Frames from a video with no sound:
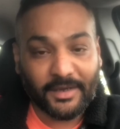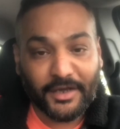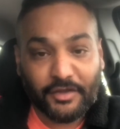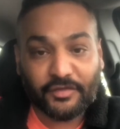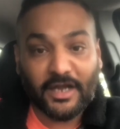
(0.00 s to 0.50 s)

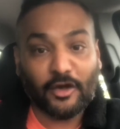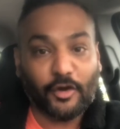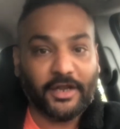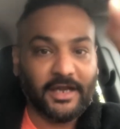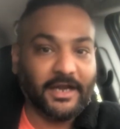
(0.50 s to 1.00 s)
न्यूजीलैंड
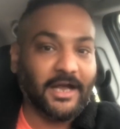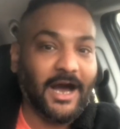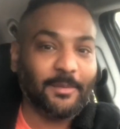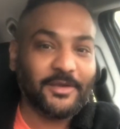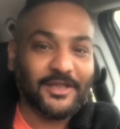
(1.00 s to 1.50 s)
और इंग्लैंड का
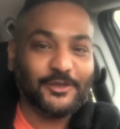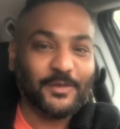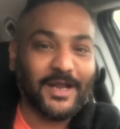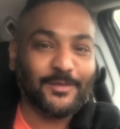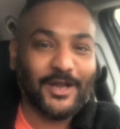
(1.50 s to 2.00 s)
आपके साथ
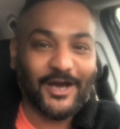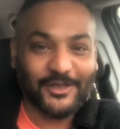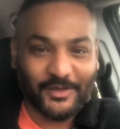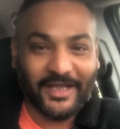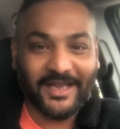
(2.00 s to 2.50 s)
दोबारा
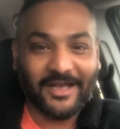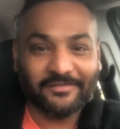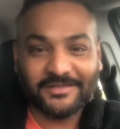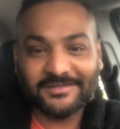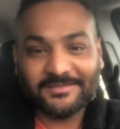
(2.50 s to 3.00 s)
मुलाकात होगी अल्लाह
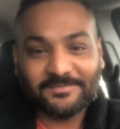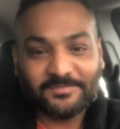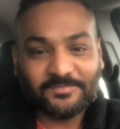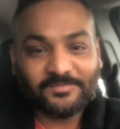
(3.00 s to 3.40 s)
हाफिज़